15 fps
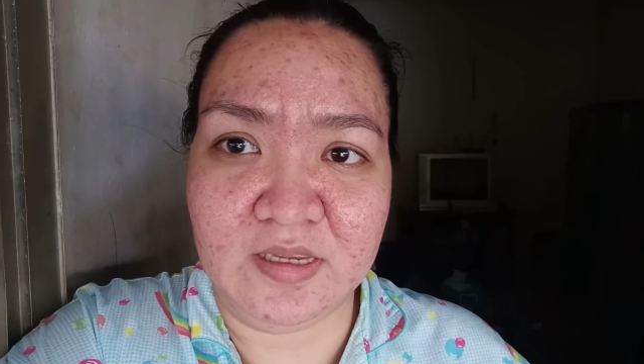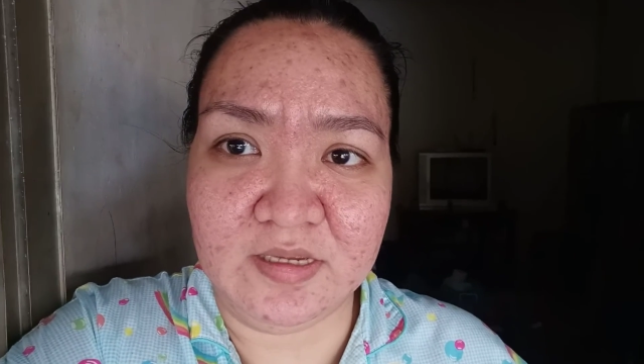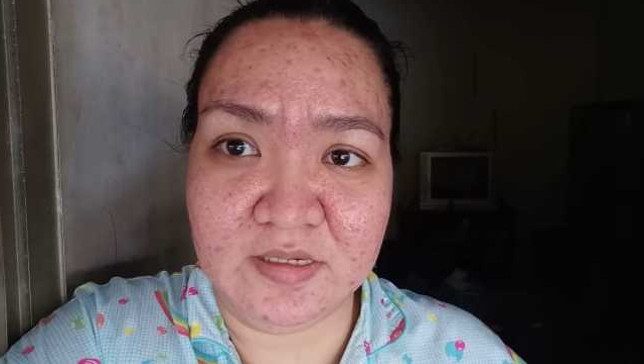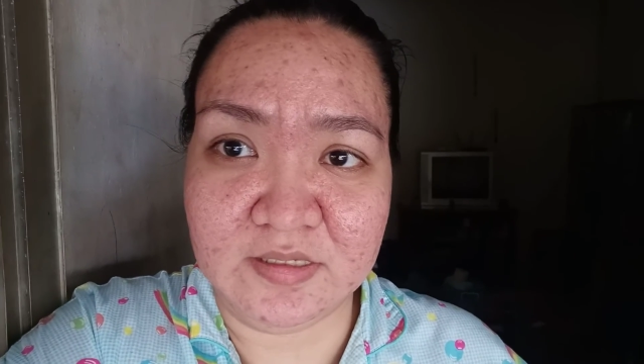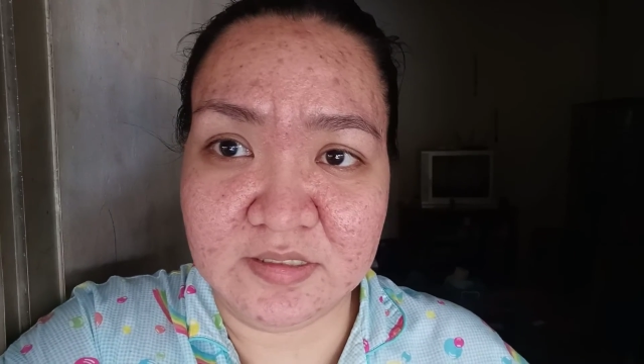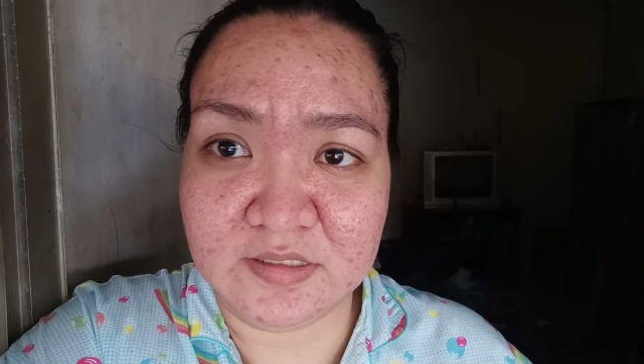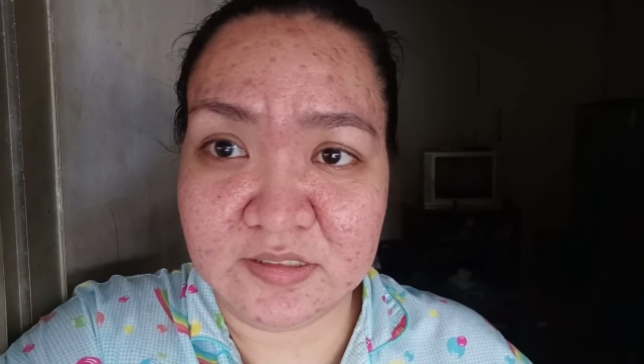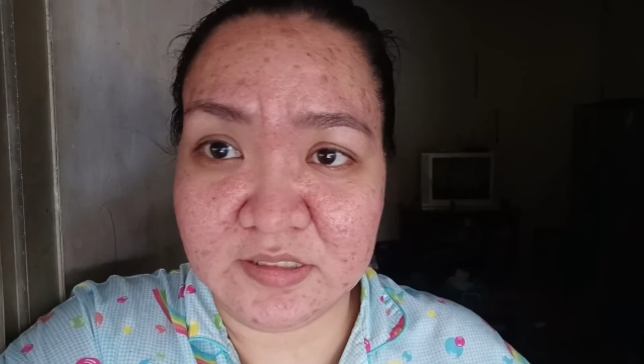
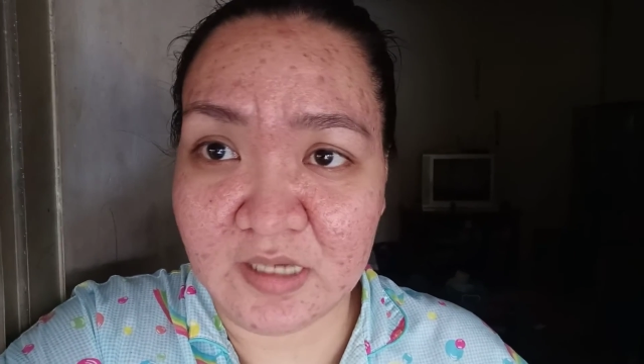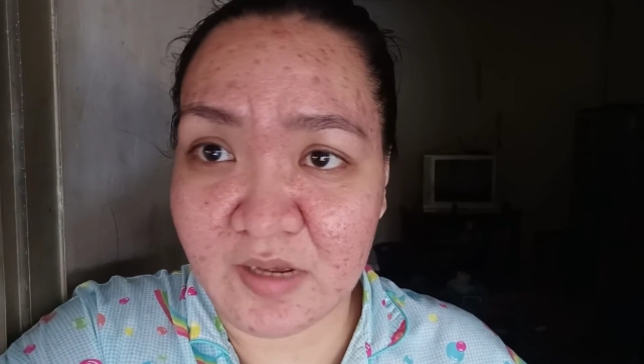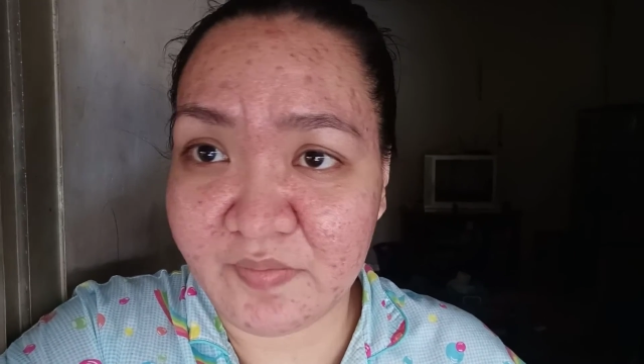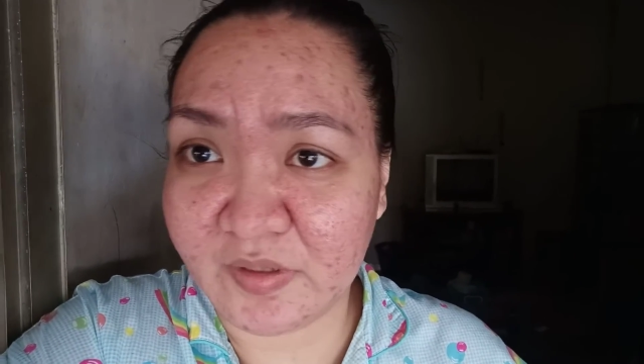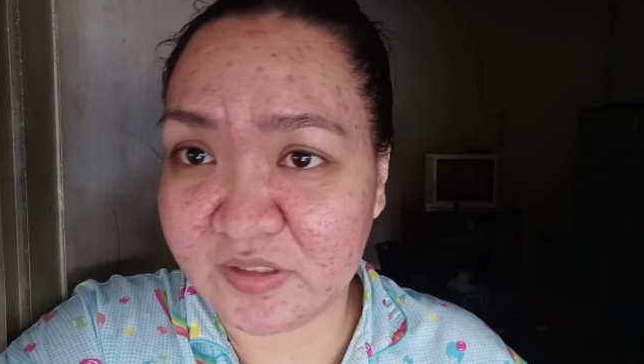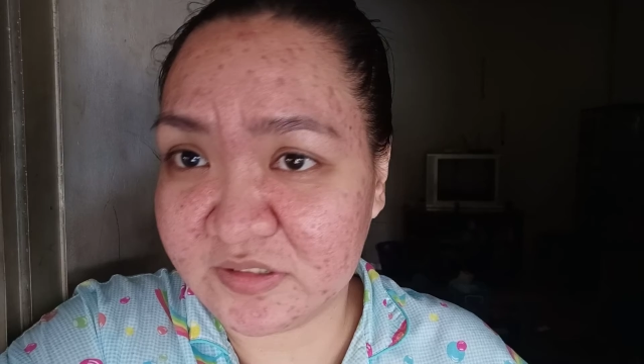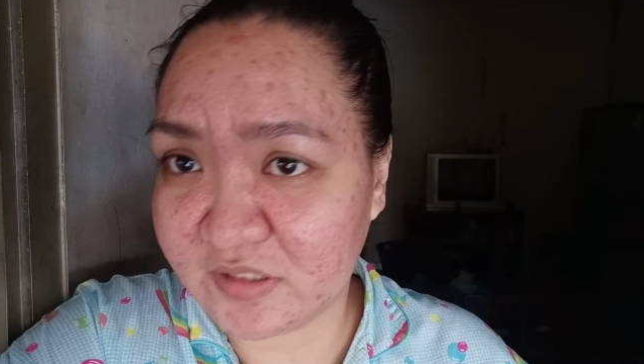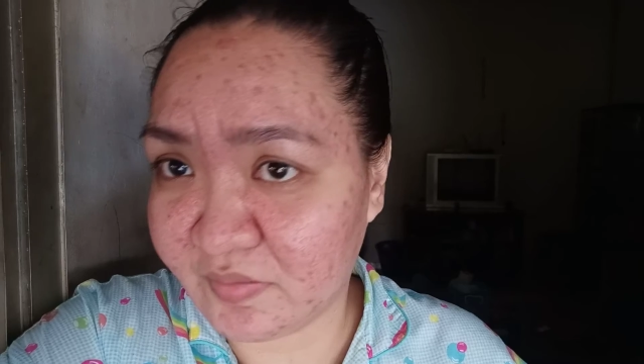And
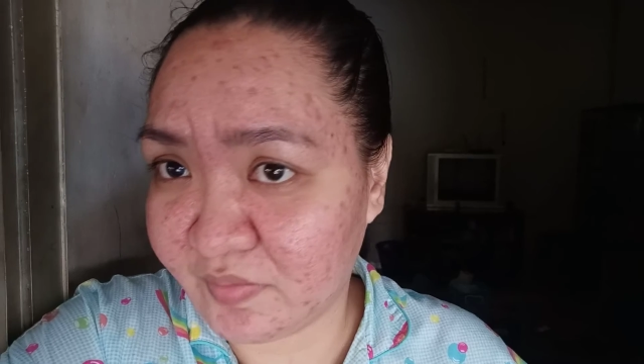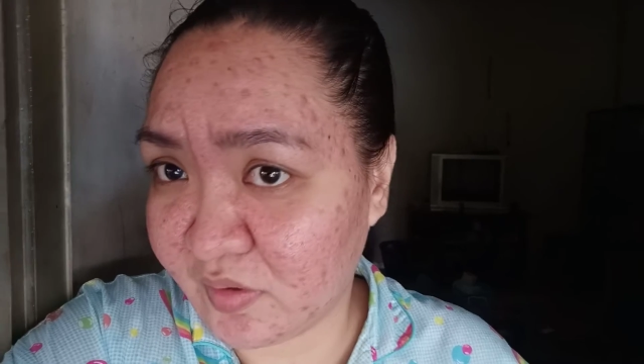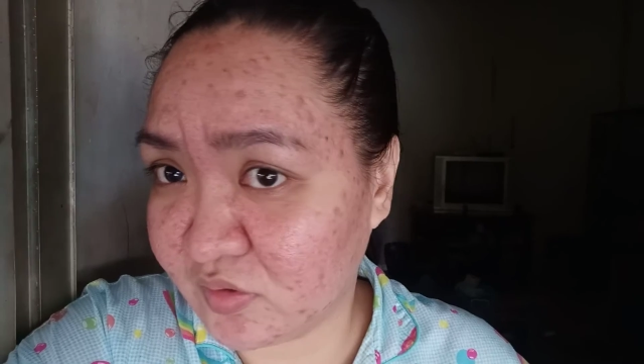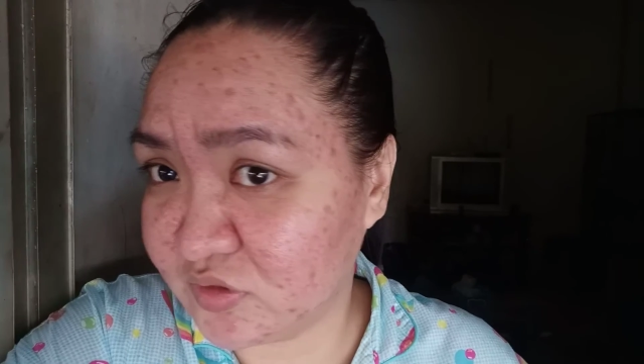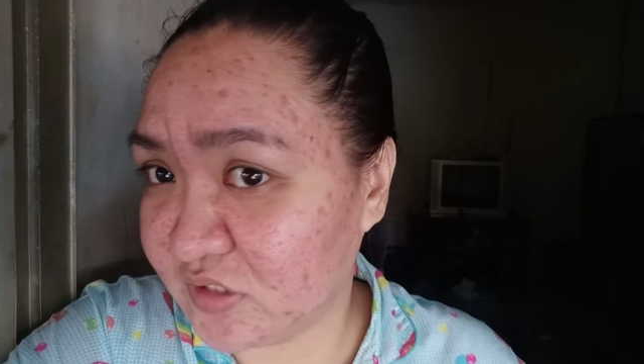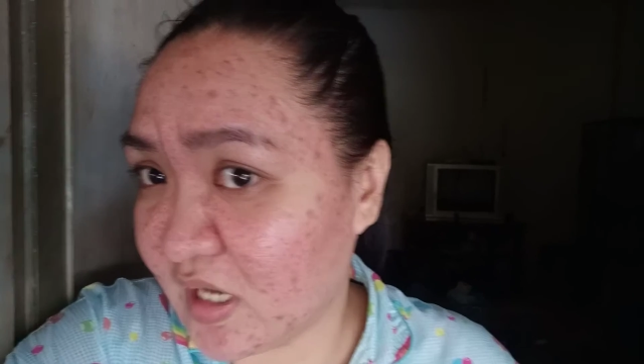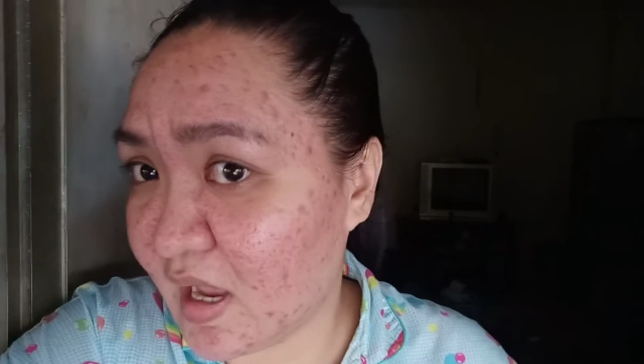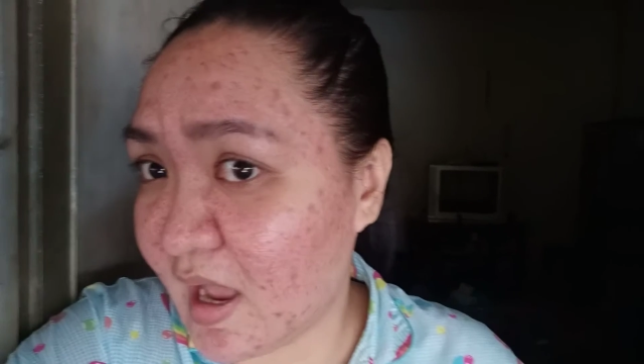nakapag-stop
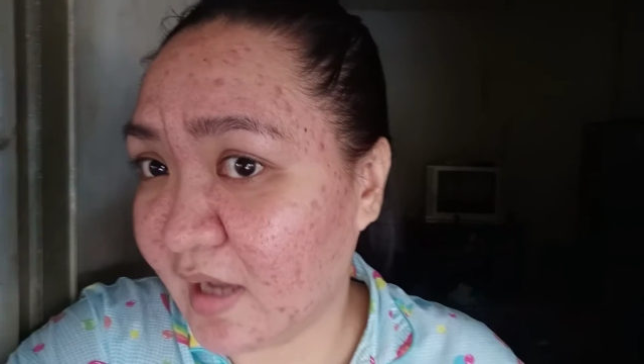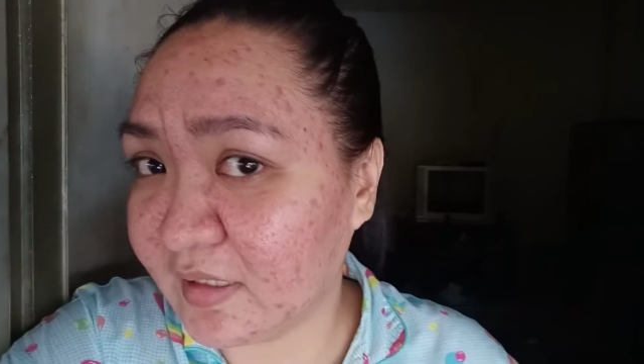ako sa